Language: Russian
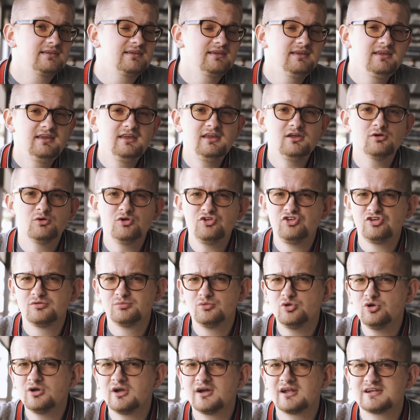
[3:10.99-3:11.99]
и очень
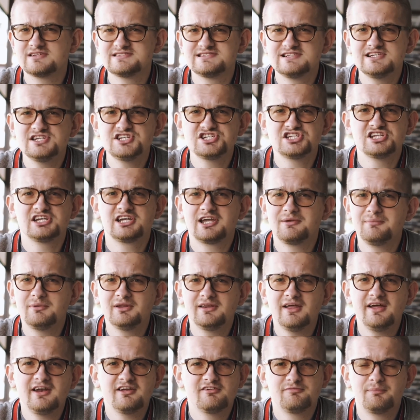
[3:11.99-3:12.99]
много различных
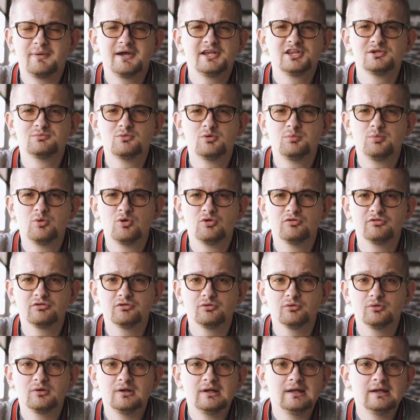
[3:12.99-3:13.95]
комментариев по этому поводу.